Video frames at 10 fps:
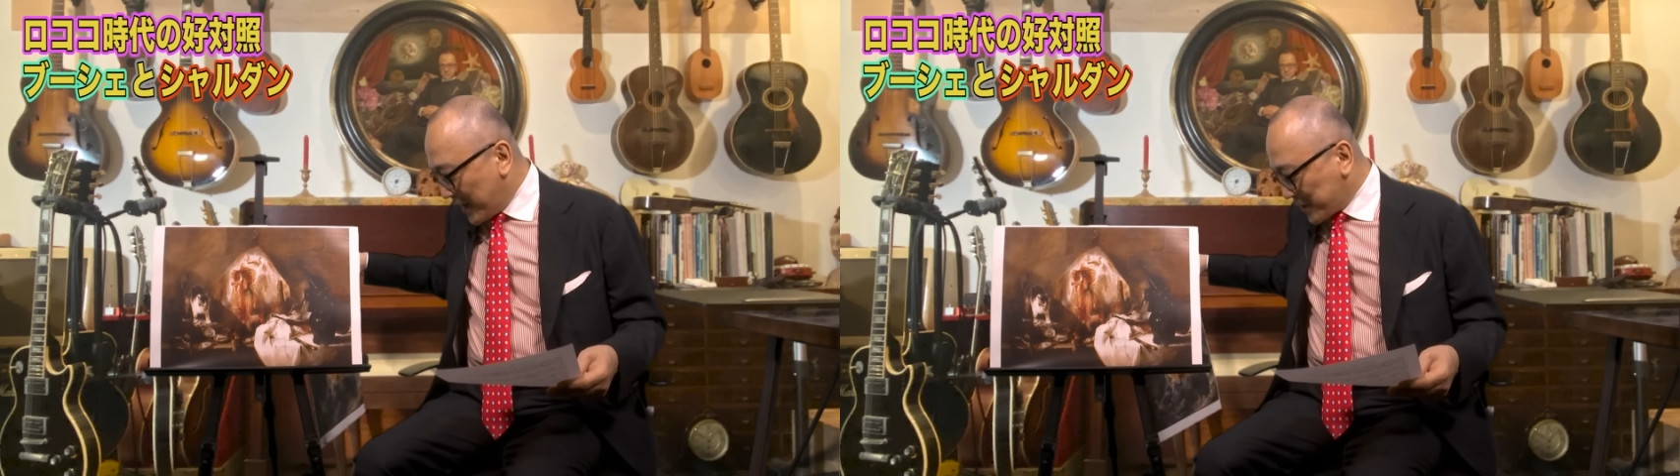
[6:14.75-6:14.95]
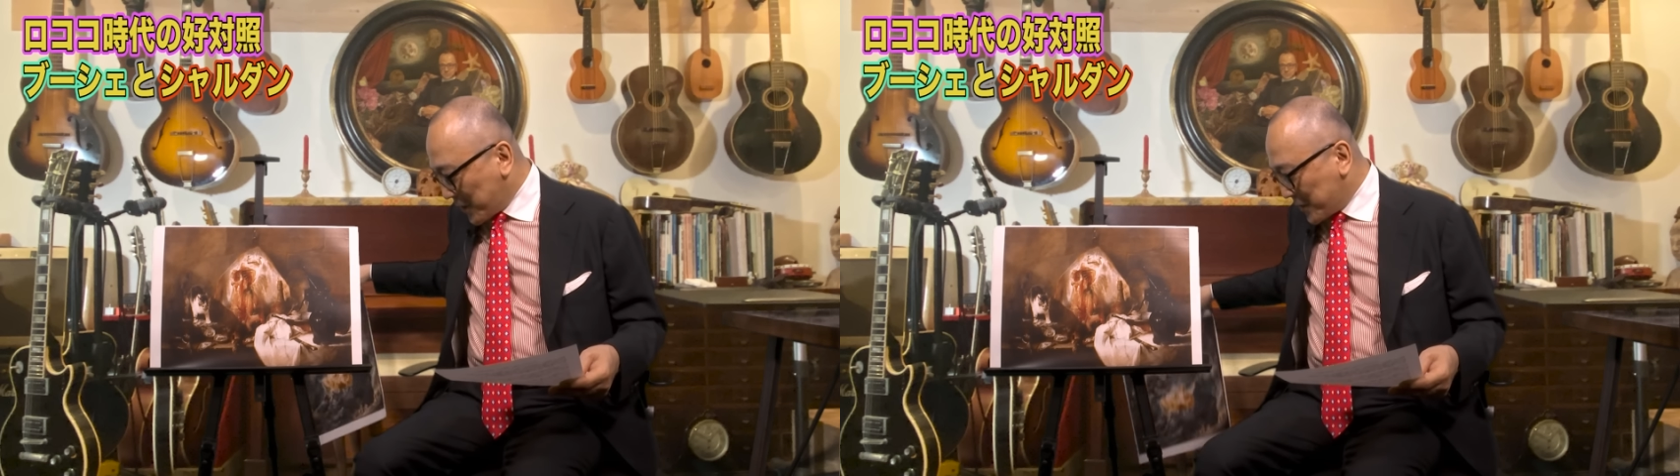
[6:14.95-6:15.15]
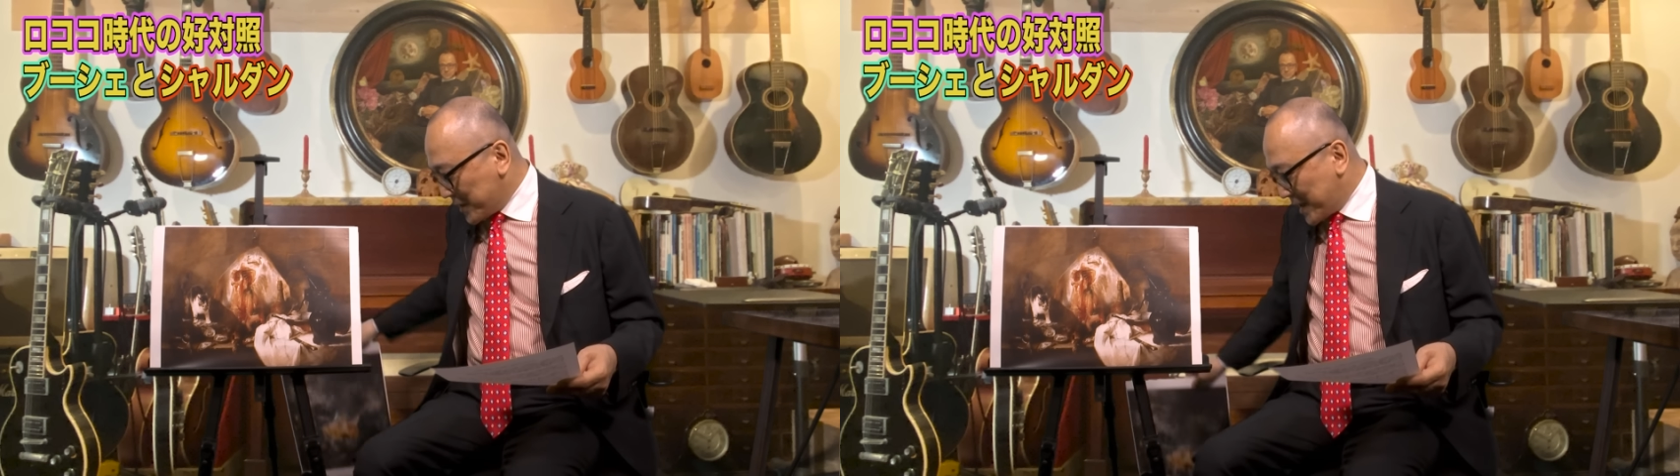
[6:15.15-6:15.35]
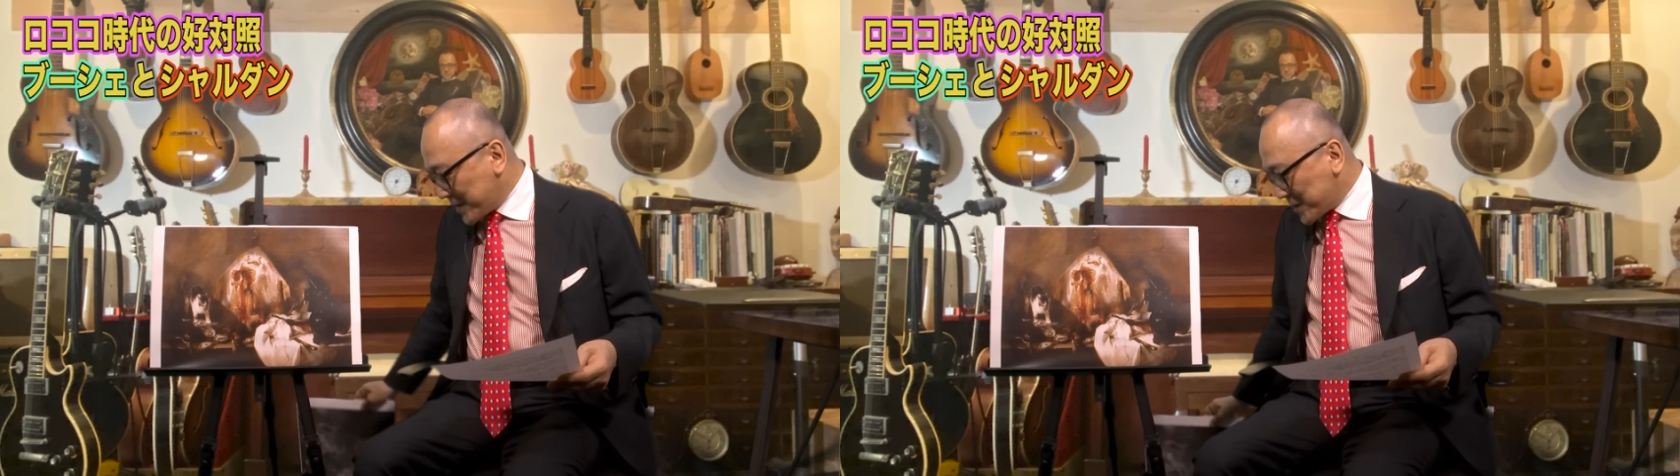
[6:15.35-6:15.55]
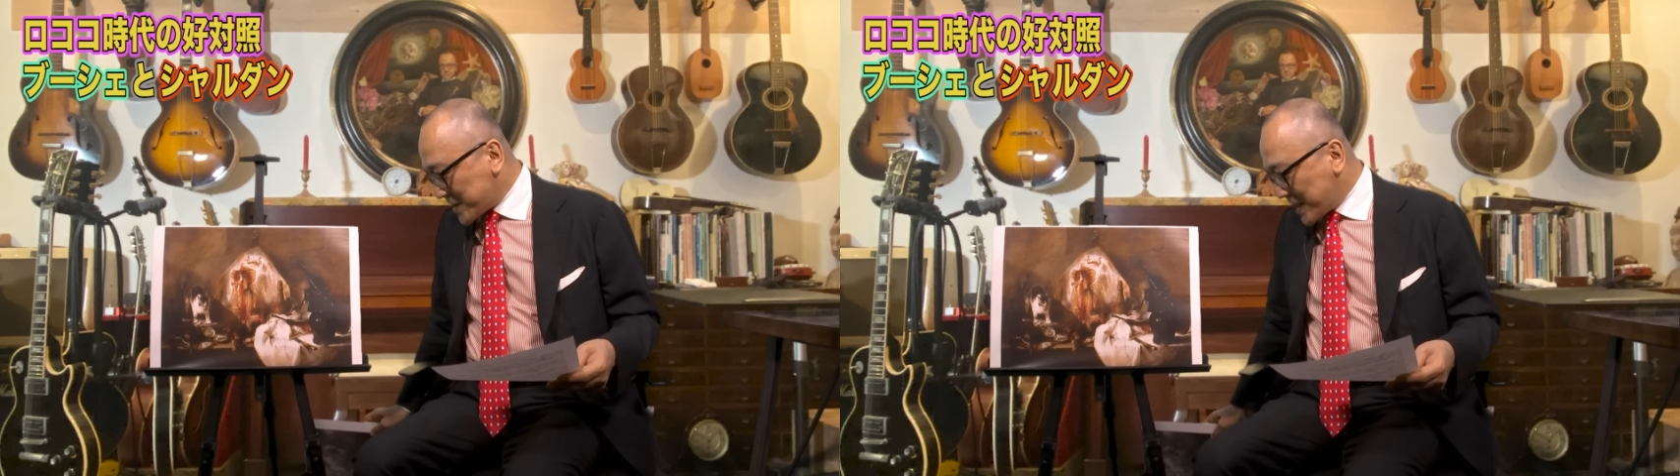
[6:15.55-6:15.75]
が得意
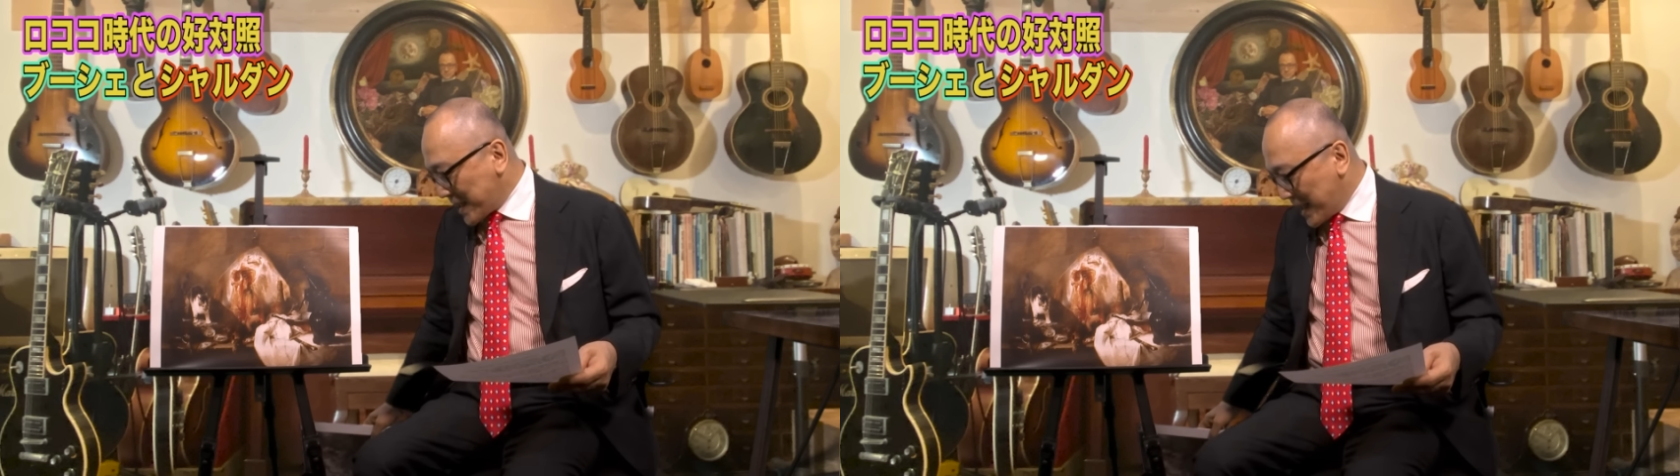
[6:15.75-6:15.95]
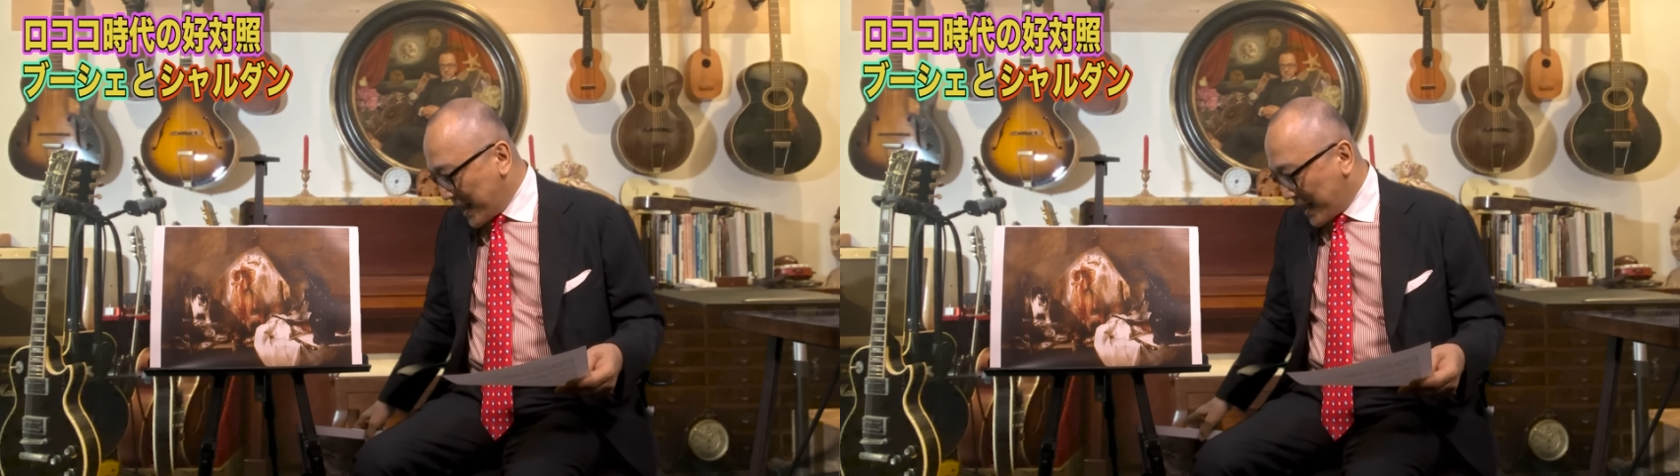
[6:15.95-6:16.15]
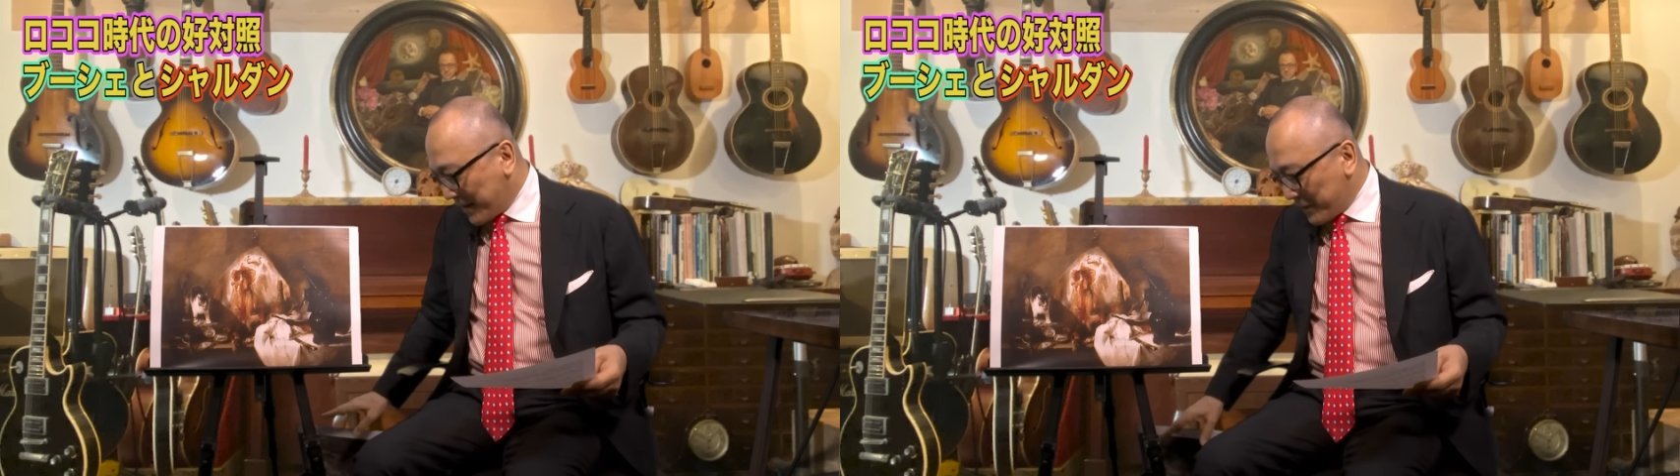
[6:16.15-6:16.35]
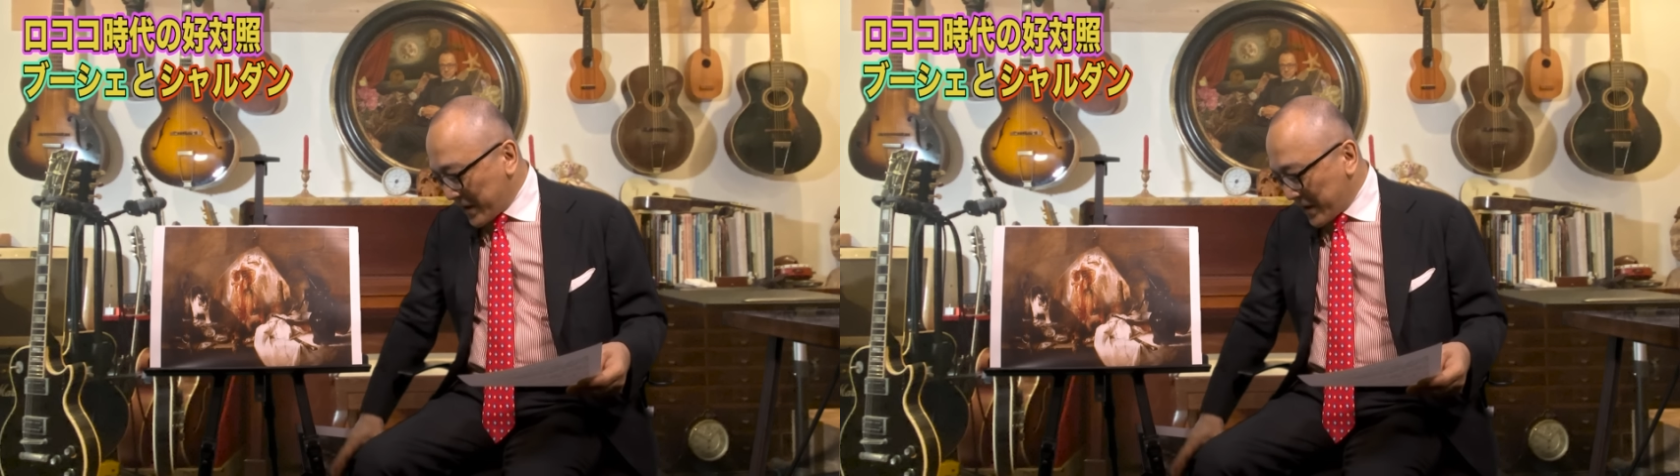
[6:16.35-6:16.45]
だとしたら